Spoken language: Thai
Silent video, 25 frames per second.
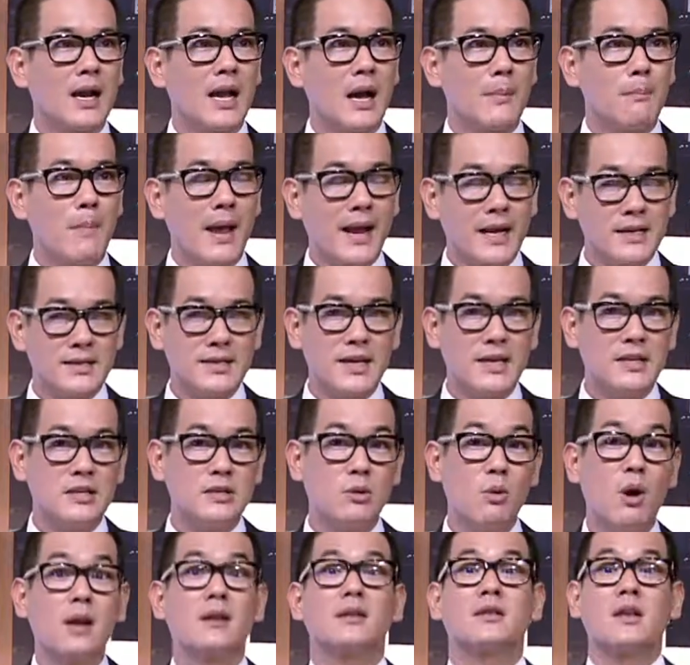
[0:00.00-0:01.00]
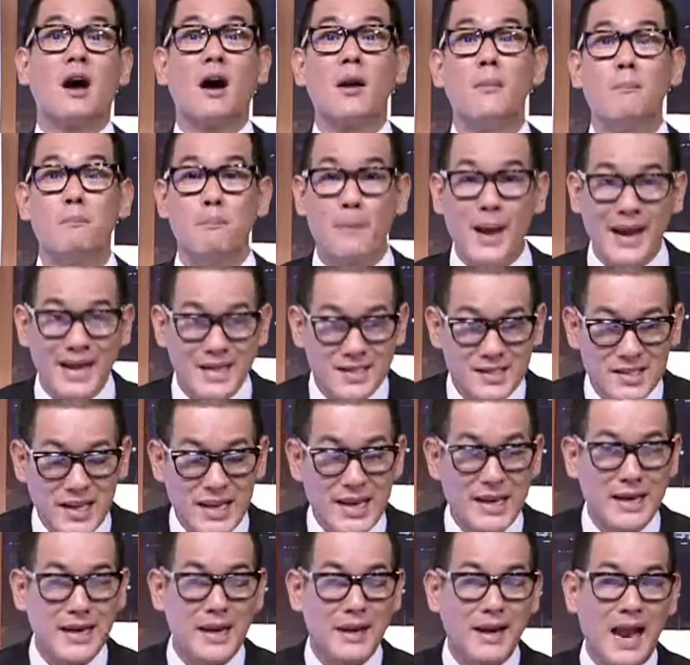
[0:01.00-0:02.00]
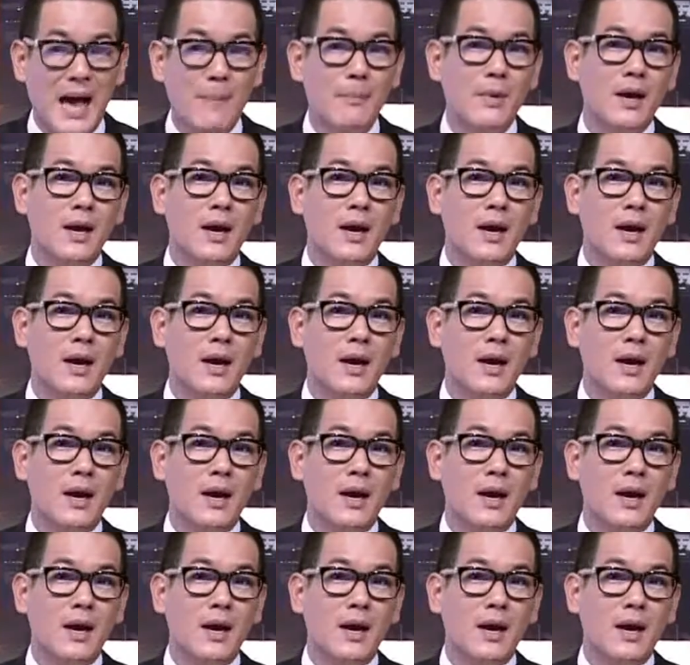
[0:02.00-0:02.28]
กับแมกกาซีนชื่อว่า Don Magazine นะครับ